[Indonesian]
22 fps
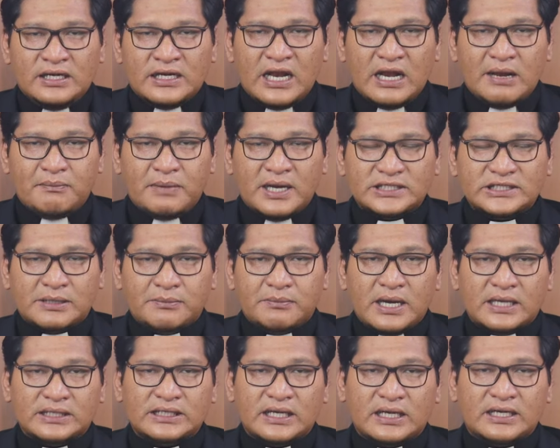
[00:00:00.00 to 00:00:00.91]
Dalam bahasa
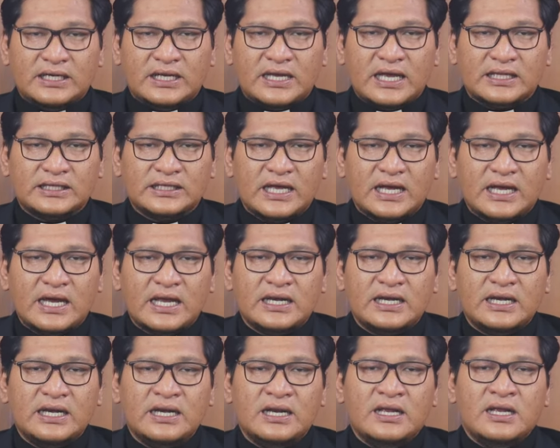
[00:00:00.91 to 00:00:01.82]
Batak
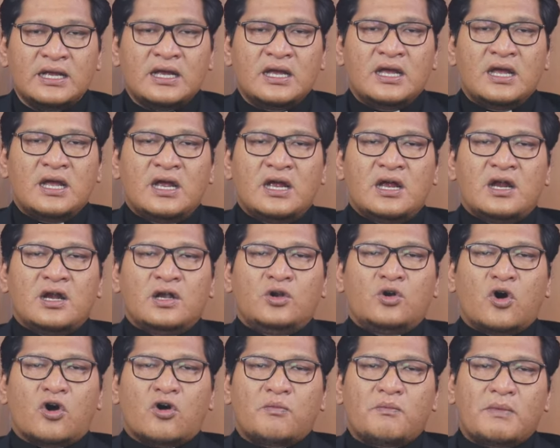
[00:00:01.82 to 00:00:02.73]
dikatakan,
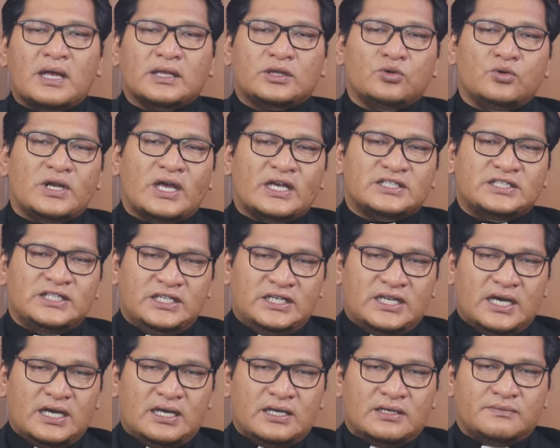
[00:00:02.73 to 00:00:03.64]
Dogma
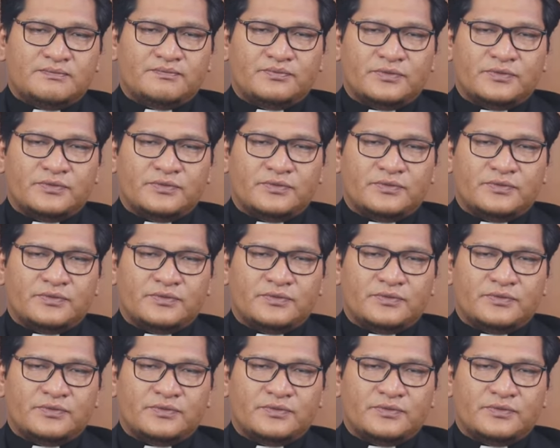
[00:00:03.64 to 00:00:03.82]
tunasida,